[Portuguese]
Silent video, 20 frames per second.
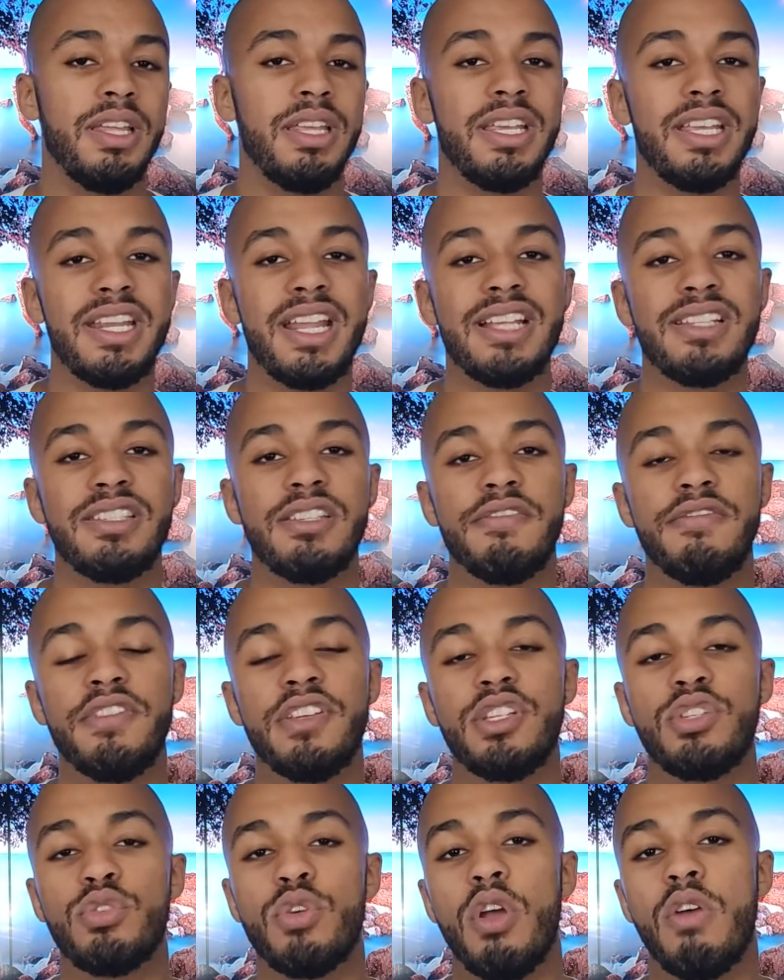E nesse
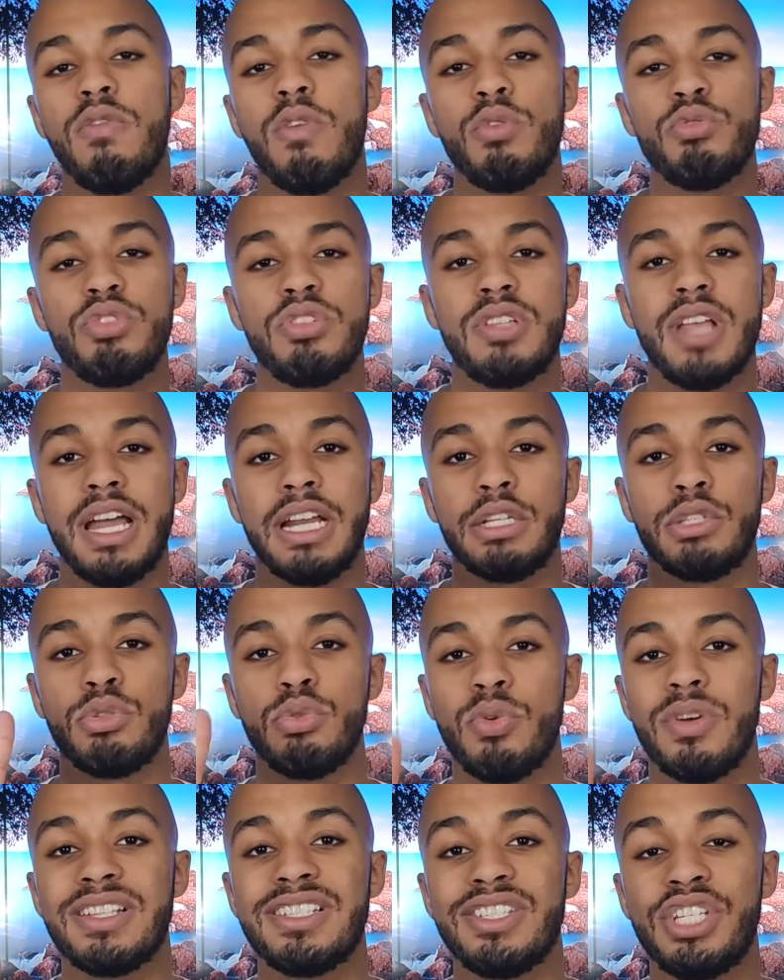vídeo eu vou te dar
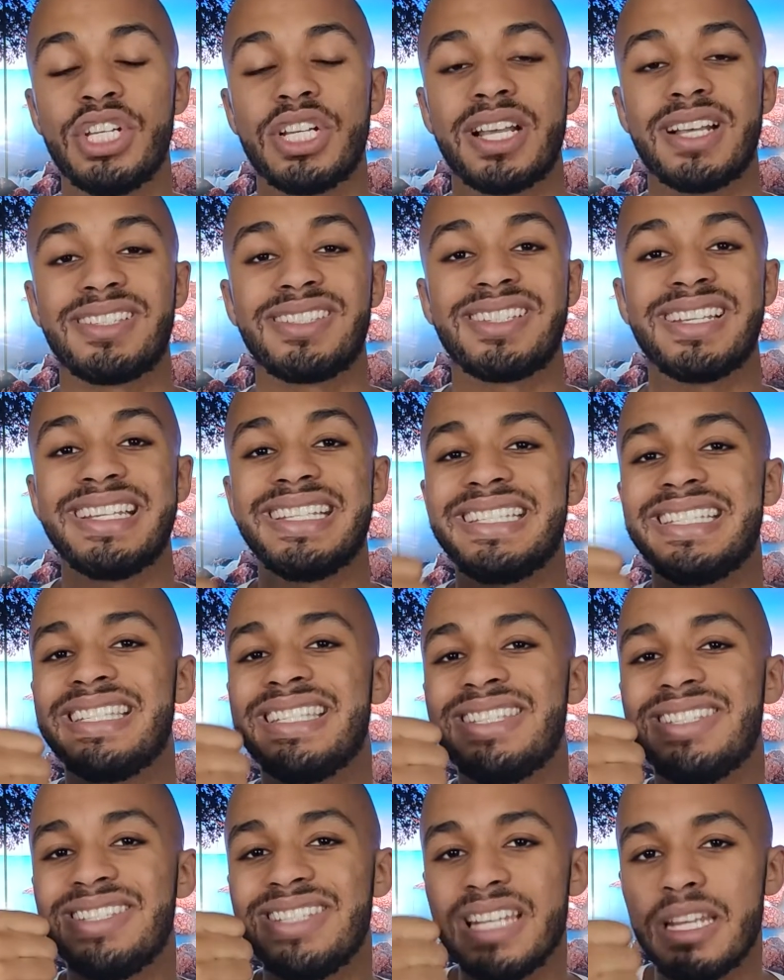duas dicas
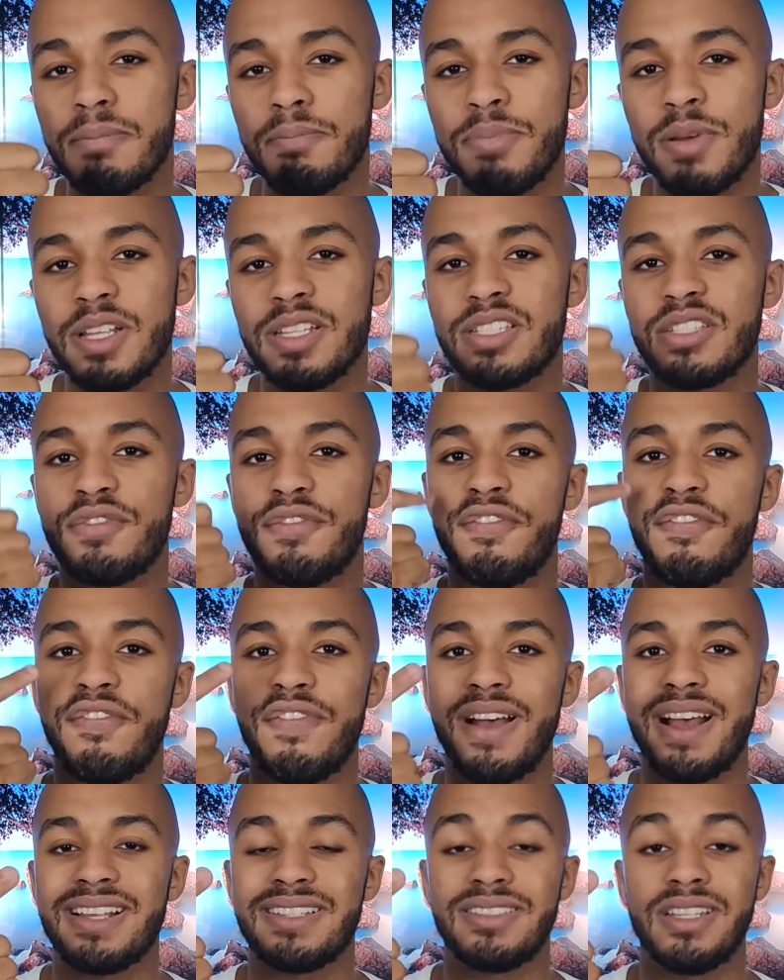simples,
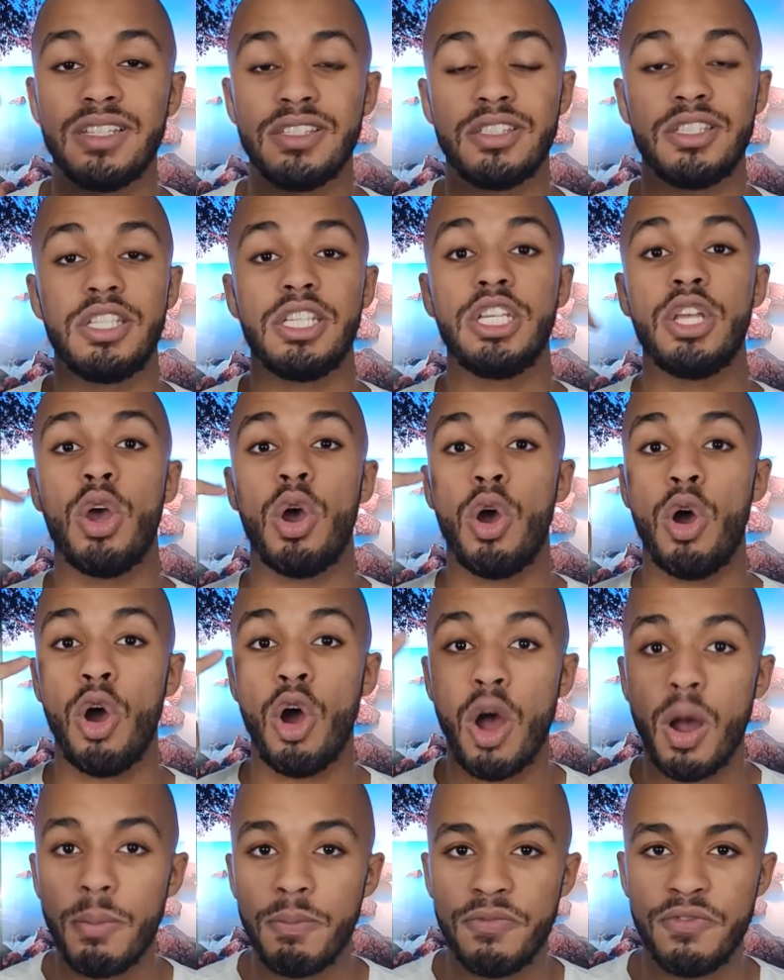fáceis e
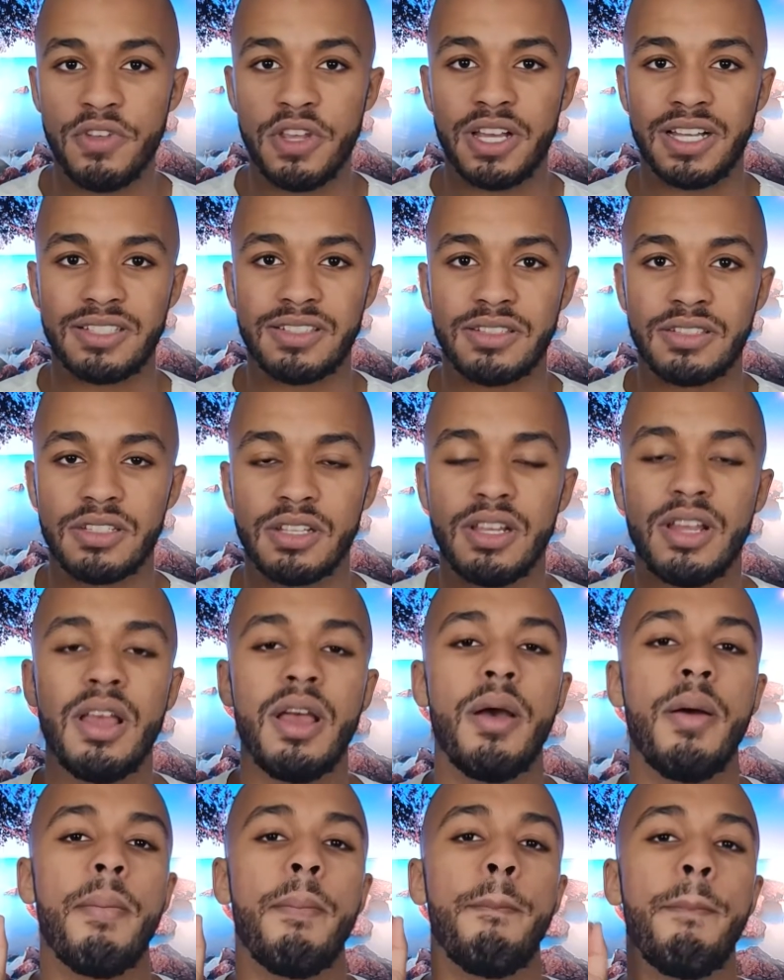óbvias
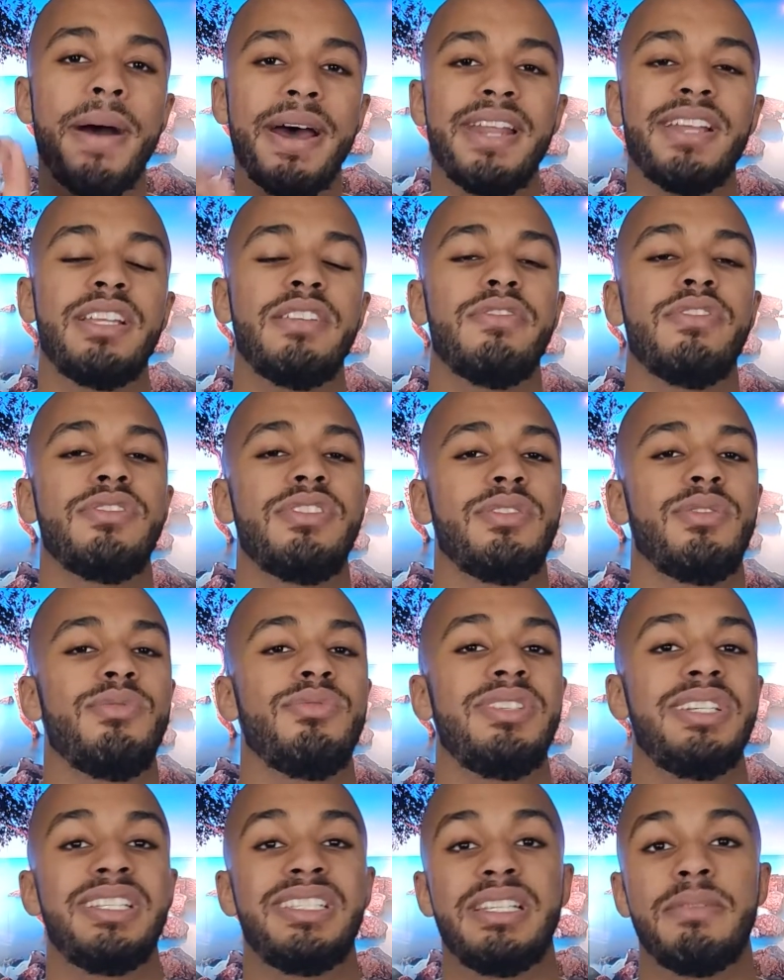para que você
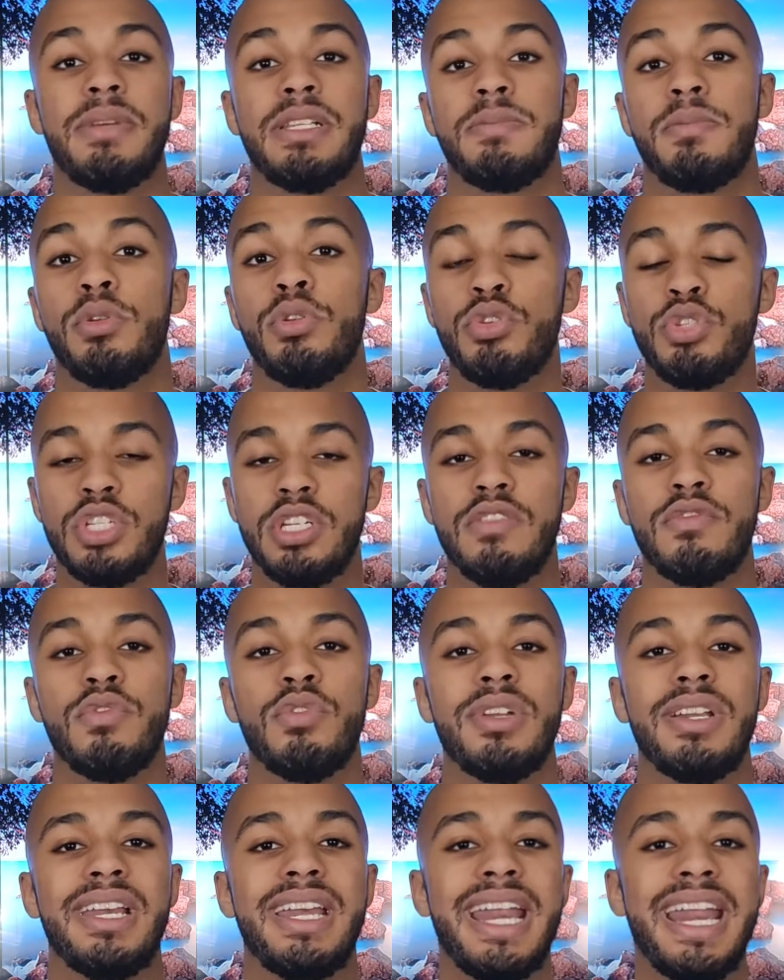consiga ser mais
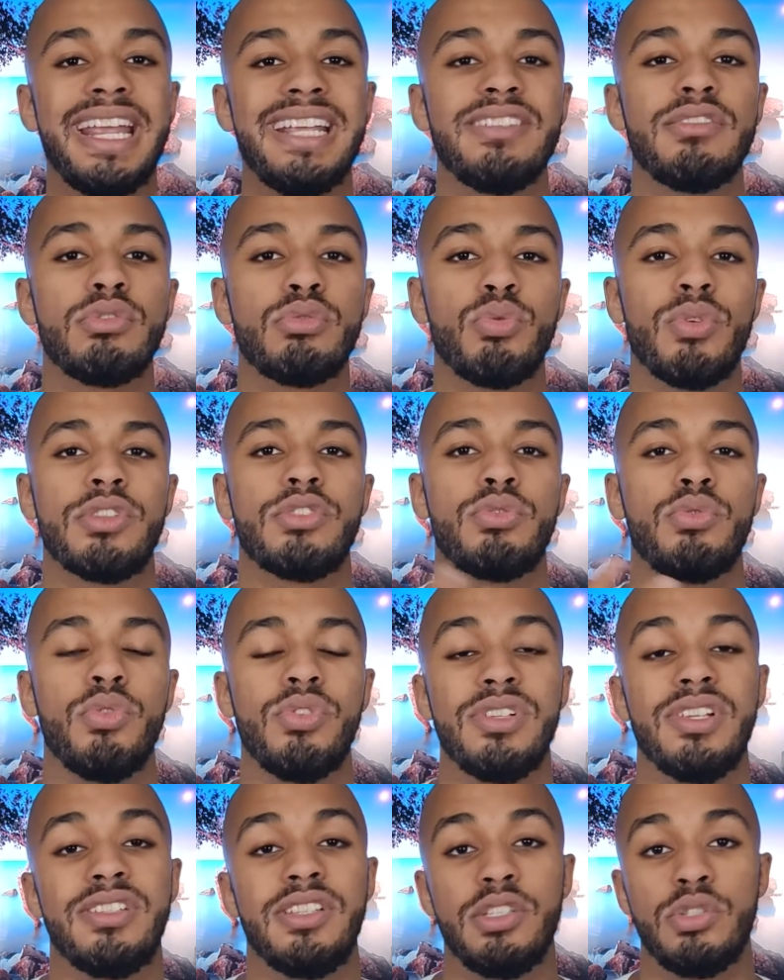produtivo em suas
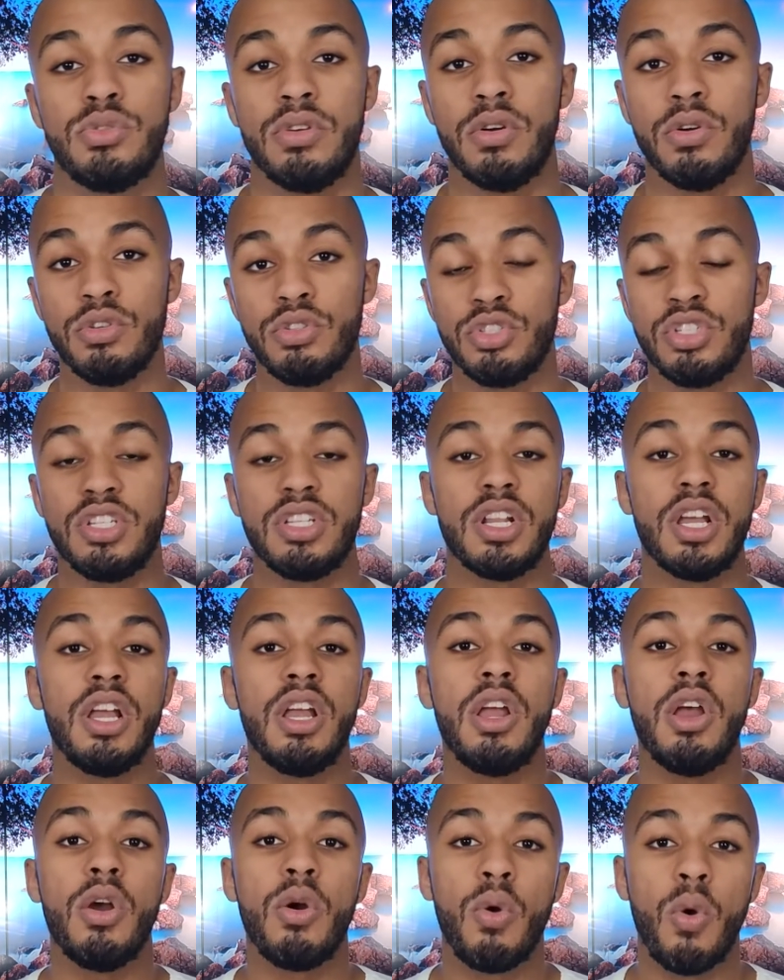coisas, em sua rotina
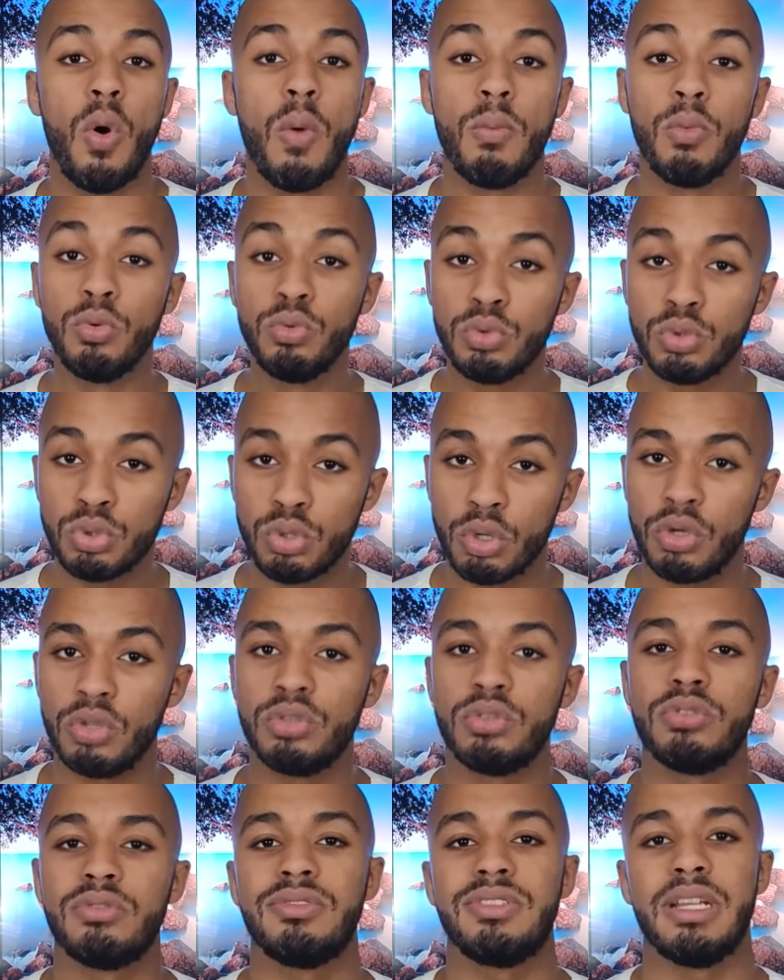como um
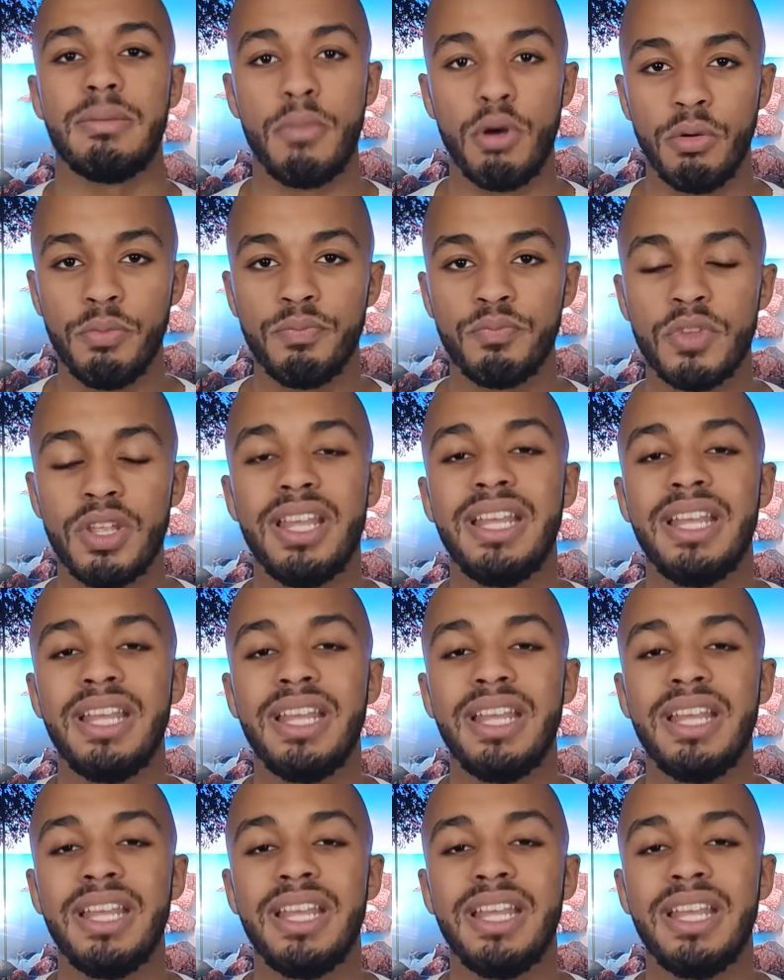todo, tá bom?